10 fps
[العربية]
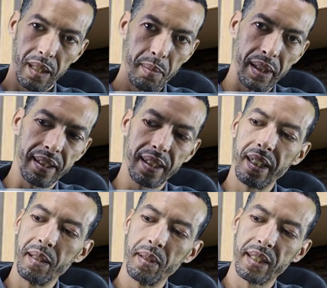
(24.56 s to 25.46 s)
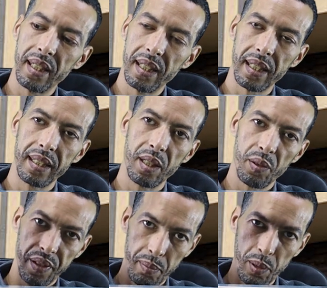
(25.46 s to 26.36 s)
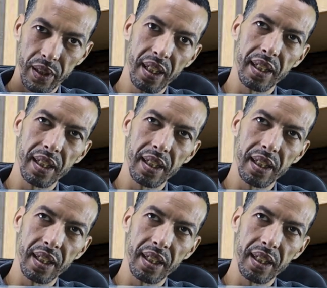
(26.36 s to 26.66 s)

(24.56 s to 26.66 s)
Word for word: الطابق الثاني مثلا كنديروا فيه بوان